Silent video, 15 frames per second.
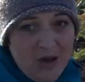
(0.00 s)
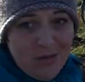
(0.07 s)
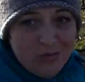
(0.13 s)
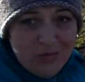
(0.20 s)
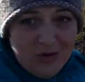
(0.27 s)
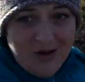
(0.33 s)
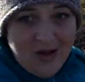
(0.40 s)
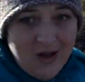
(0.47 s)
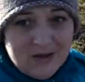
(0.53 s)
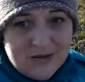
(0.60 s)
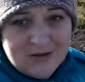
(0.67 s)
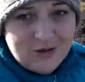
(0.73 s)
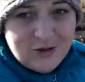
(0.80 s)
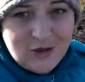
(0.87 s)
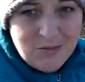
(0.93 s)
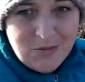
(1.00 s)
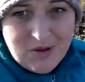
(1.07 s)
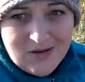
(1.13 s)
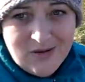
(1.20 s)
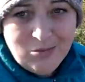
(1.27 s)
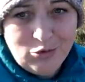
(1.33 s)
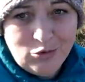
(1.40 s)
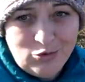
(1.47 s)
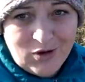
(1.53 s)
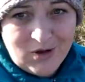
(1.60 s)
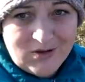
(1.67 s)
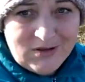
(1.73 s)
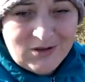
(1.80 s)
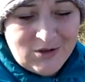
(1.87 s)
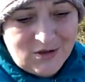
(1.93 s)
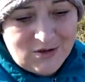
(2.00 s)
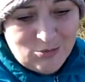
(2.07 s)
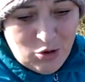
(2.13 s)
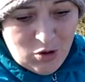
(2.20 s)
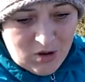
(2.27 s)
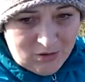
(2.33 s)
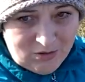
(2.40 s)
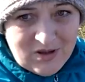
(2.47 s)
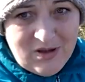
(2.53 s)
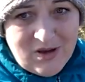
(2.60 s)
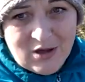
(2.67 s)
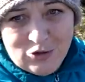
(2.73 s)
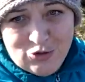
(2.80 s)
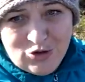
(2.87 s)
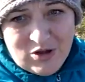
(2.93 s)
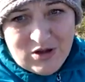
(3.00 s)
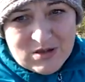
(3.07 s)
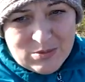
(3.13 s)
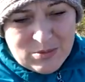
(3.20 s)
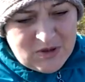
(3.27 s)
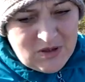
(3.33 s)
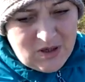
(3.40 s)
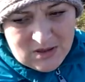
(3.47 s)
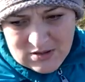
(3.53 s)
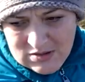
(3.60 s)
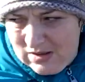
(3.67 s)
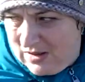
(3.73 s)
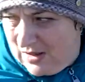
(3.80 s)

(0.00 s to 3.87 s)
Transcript: я им, зачем они будут ходить через мой огород? Я не хочу на них смотреть.